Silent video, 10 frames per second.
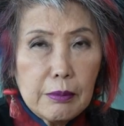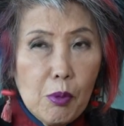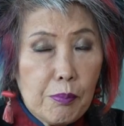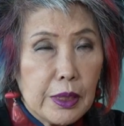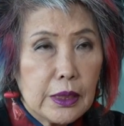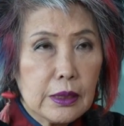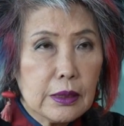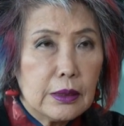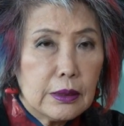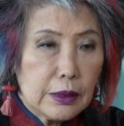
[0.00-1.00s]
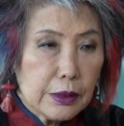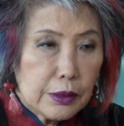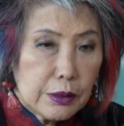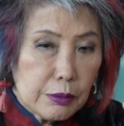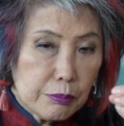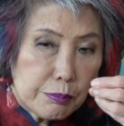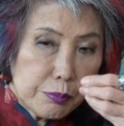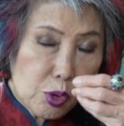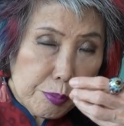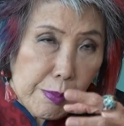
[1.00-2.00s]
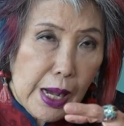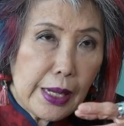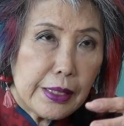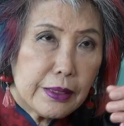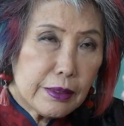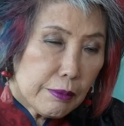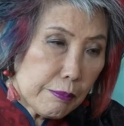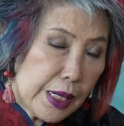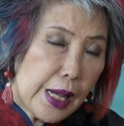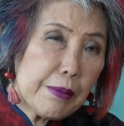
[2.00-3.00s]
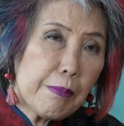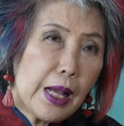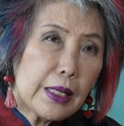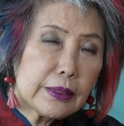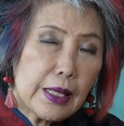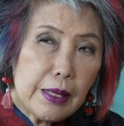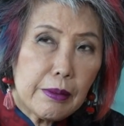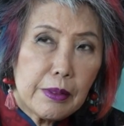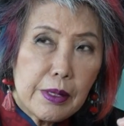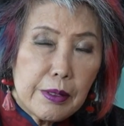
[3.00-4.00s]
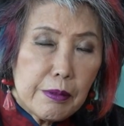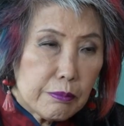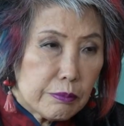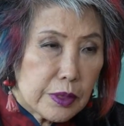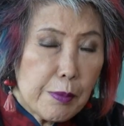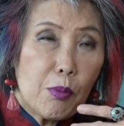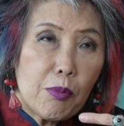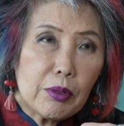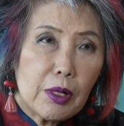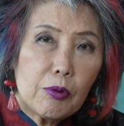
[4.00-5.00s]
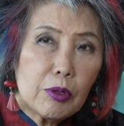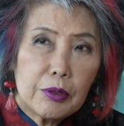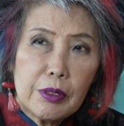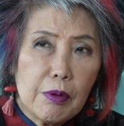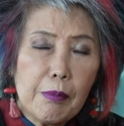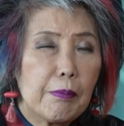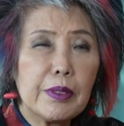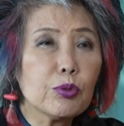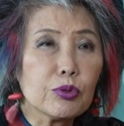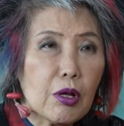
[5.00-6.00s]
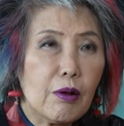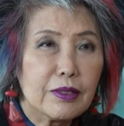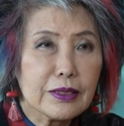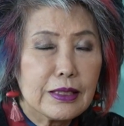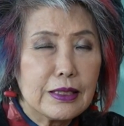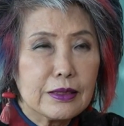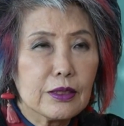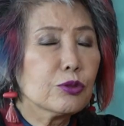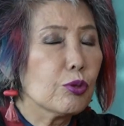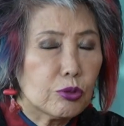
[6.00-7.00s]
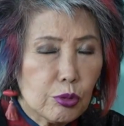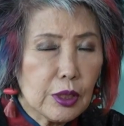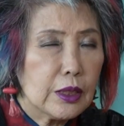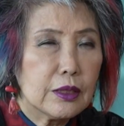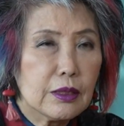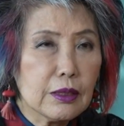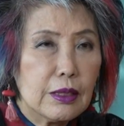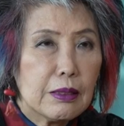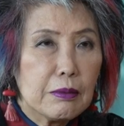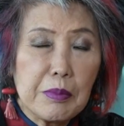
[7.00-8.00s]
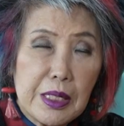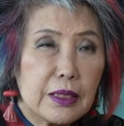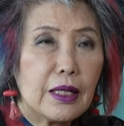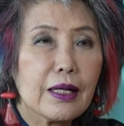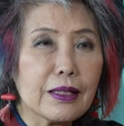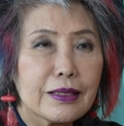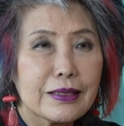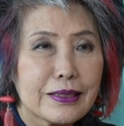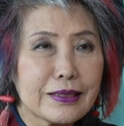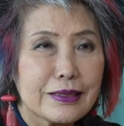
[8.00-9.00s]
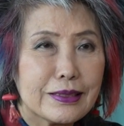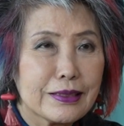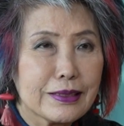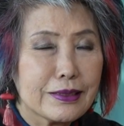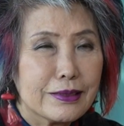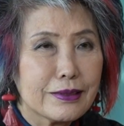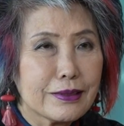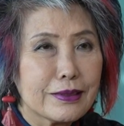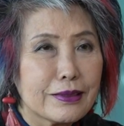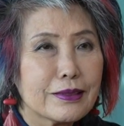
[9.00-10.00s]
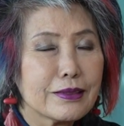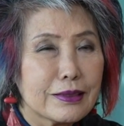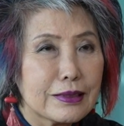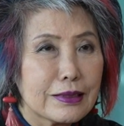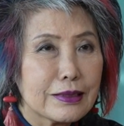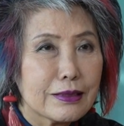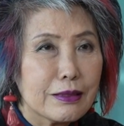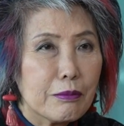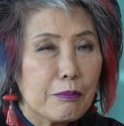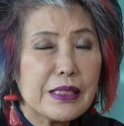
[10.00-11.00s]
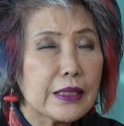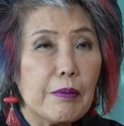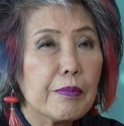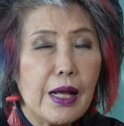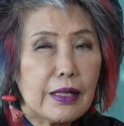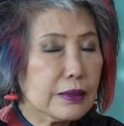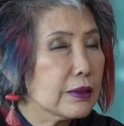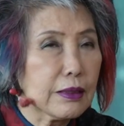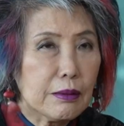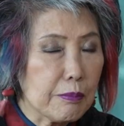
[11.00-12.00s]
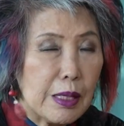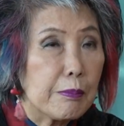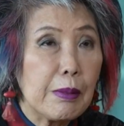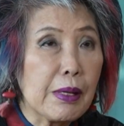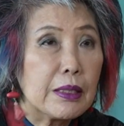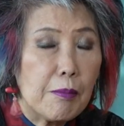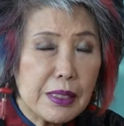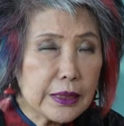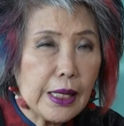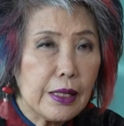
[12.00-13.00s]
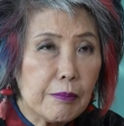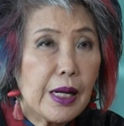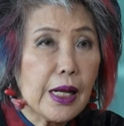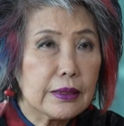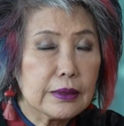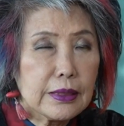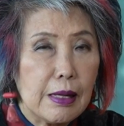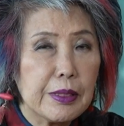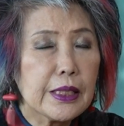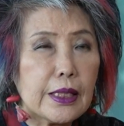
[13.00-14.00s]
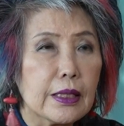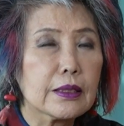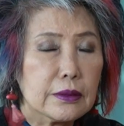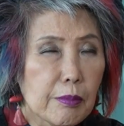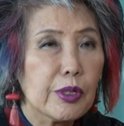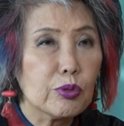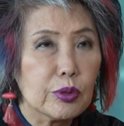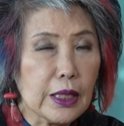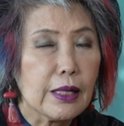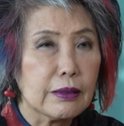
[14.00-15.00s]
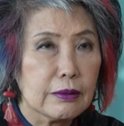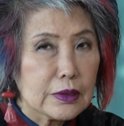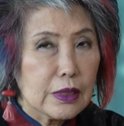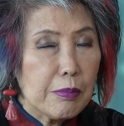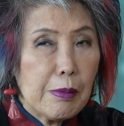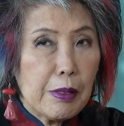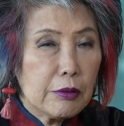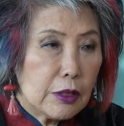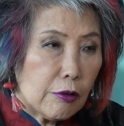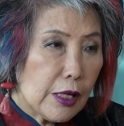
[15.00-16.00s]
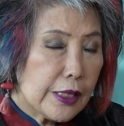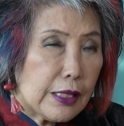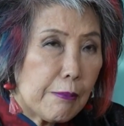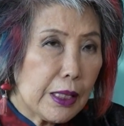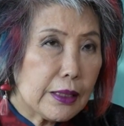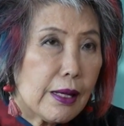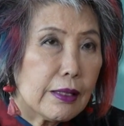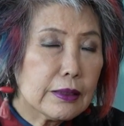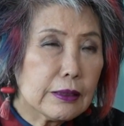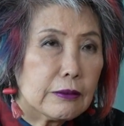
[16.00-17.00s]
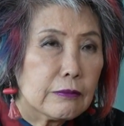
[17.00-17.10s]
มุมหนึ่งคือกฎหมายมันให้มาแต่ในมุมของเราคิดว่ามันไม่ถูกต้องก็ส่วนตัวก็คือไม่เลือกค่ะหมายถึงว่าจะไม่เลือกใครเลยไม่ใช้อำนาจเลือกหมายถึงว่าไม่ใช้อำนาจตามที่เขียนในรัฐธรรมนูญค่ะป่าวคือเราไล่ตามหลักการค่ะ